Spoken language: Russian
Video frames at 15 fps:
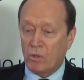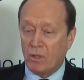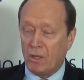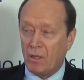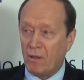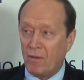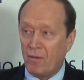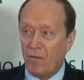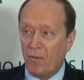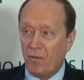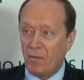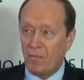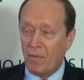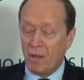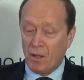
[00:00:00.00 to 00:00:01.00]

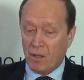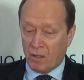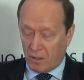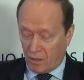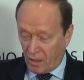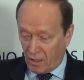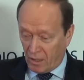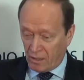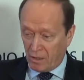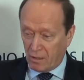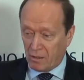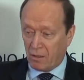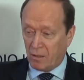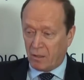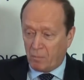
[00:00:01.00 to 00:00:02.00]
Удовлетворительно, говорю. Да,
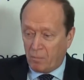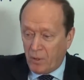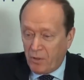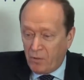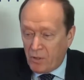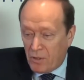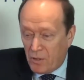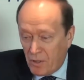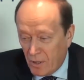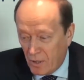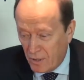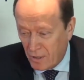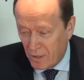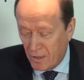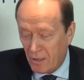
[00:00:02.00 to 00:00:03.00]
если перевести
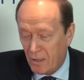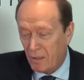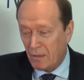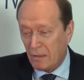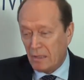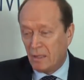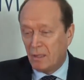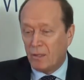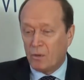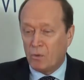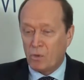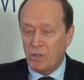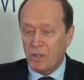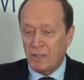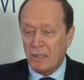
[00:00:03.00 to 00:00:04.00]
э,
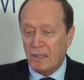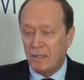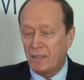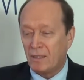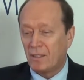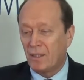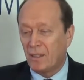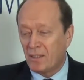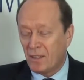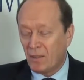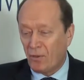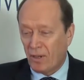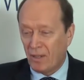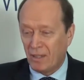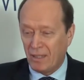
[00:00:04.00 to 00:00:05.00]
уже язык
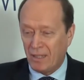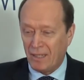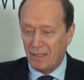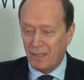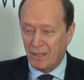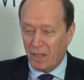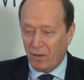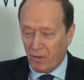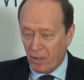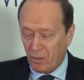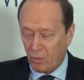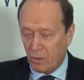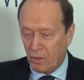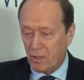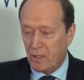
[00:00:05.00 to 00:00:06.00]
цифр на слова,
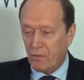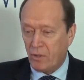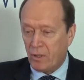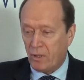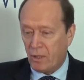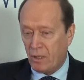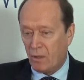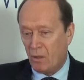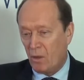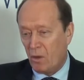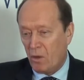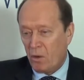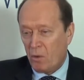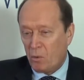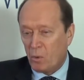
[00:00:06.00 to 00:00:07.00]
то это действительно
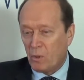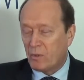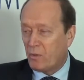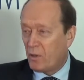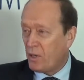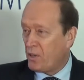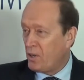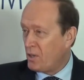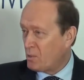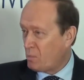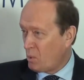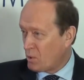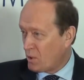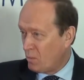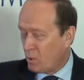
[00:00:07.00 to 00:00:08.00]
удовлетворительно с
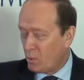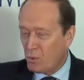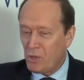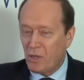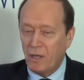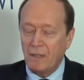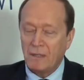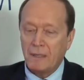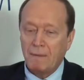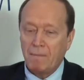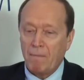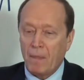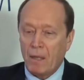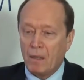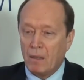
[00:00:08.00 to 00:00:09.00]
плюсом получается.
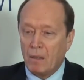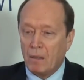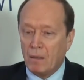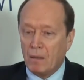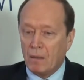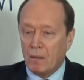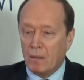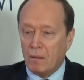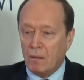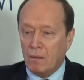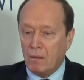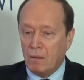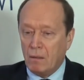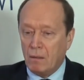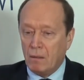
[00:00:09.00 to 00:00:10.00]

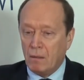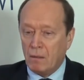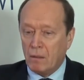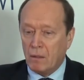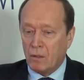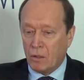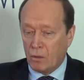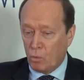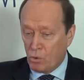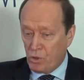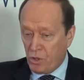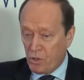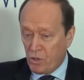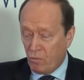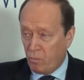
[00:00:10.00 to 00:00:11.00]
И это
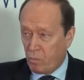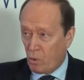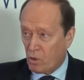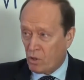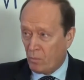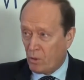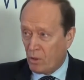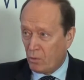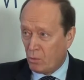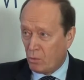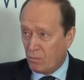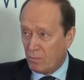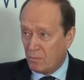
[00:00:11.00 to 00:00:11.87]
лучше, чем в прошлом году.